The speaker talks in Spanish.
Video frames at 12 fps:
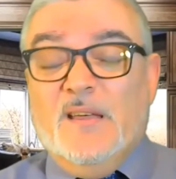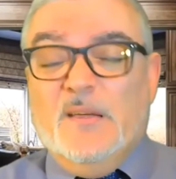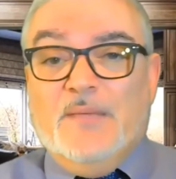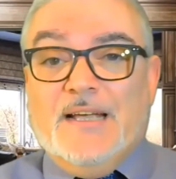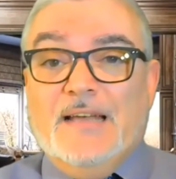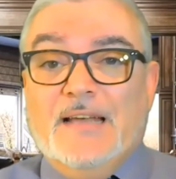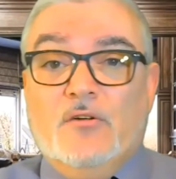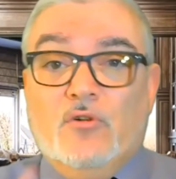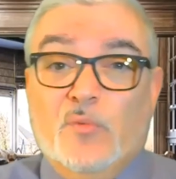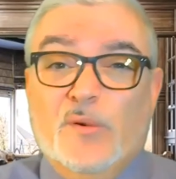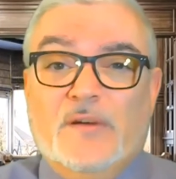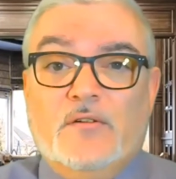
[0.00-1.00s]
Micael,
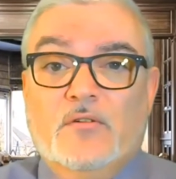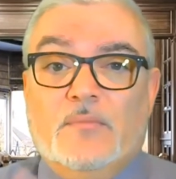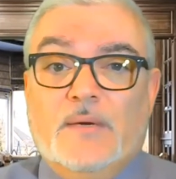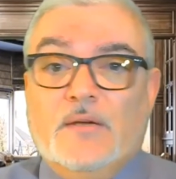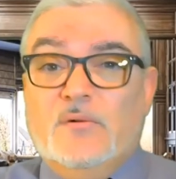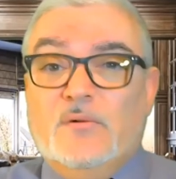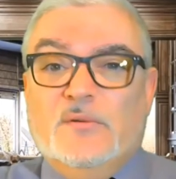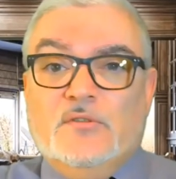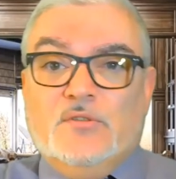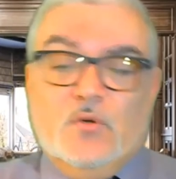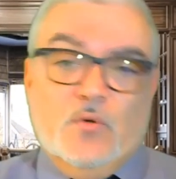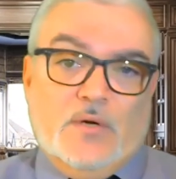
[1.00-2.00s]
lo bueno y lo malo nos
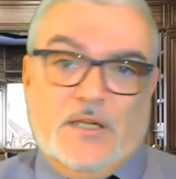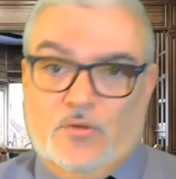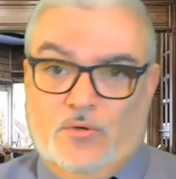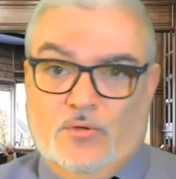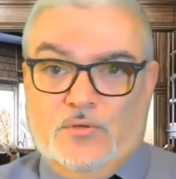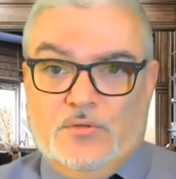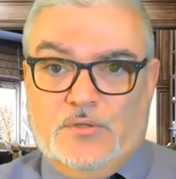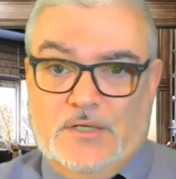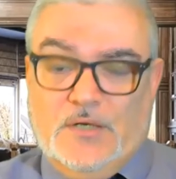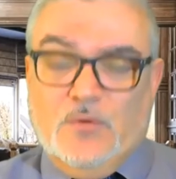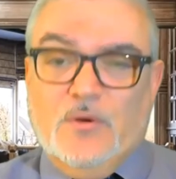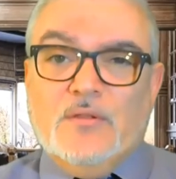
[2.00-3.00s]
ocurre a todos, ¿de
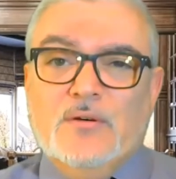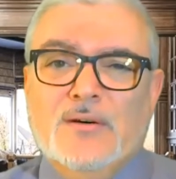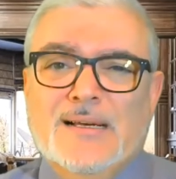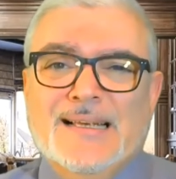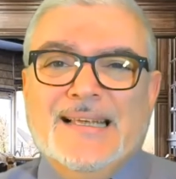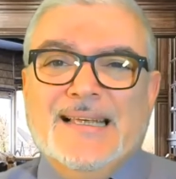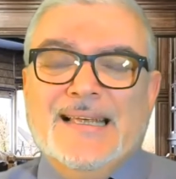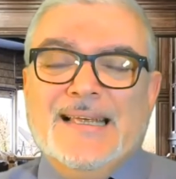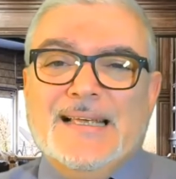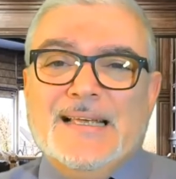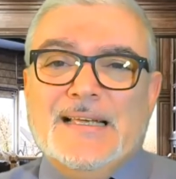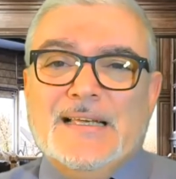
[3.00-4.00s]
acuerdo?
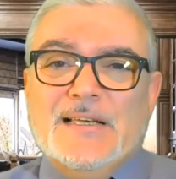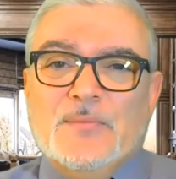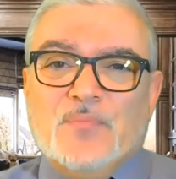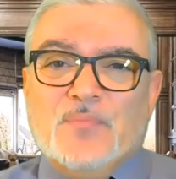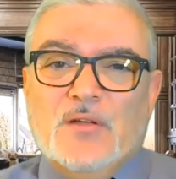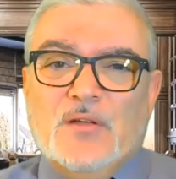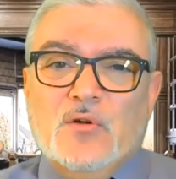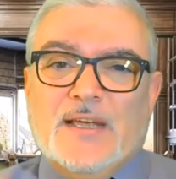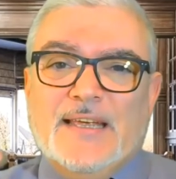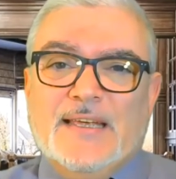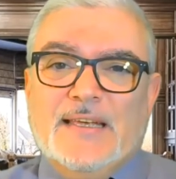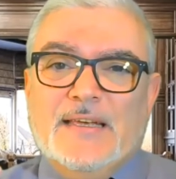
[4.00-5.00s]
Eh, lo
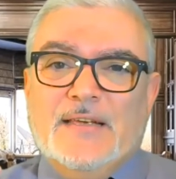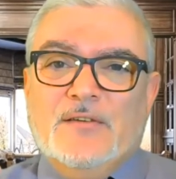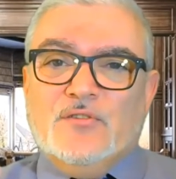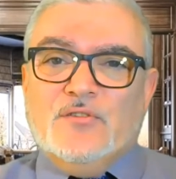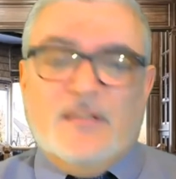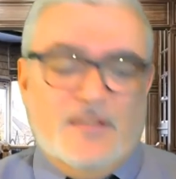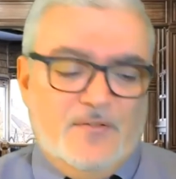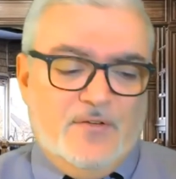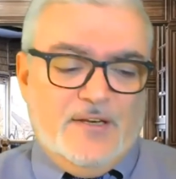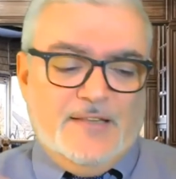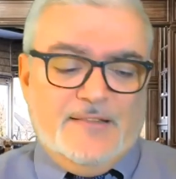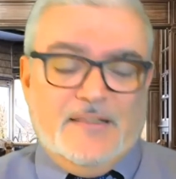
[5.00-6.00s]
que nos hace
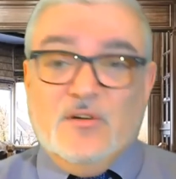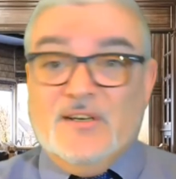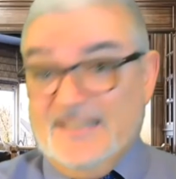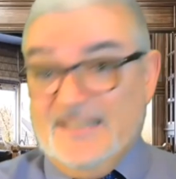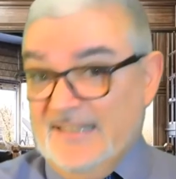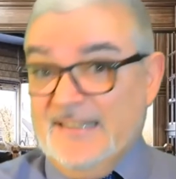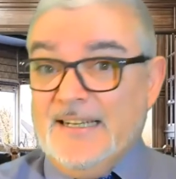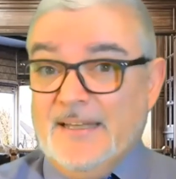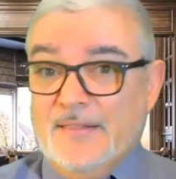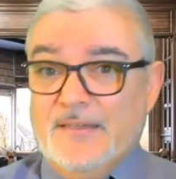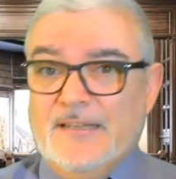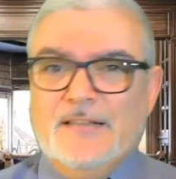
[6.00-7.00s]
diferente, lo que te tendría que
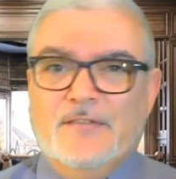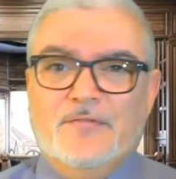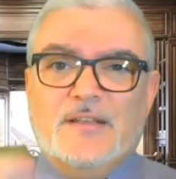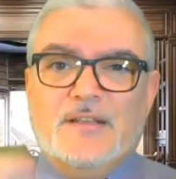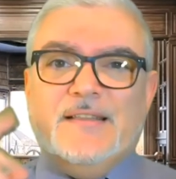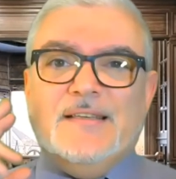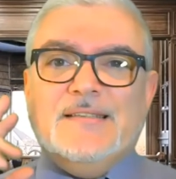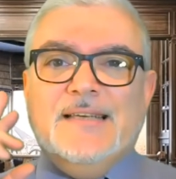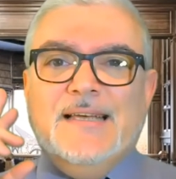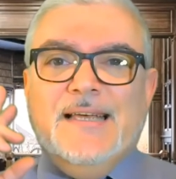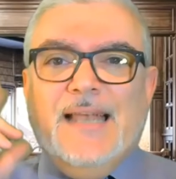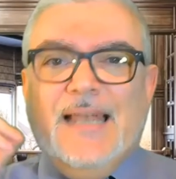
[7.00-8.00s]
hacer a ti diferente es
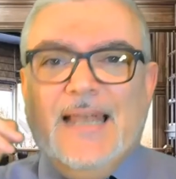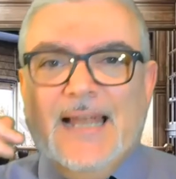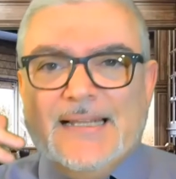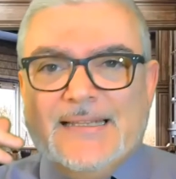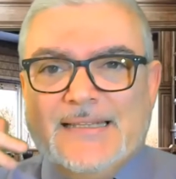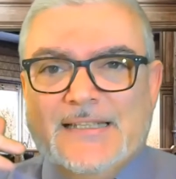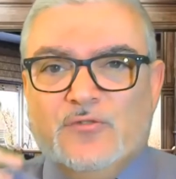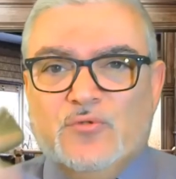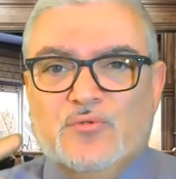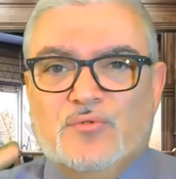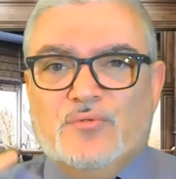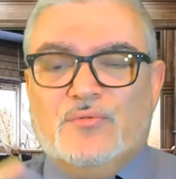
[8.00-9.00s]
la actitud.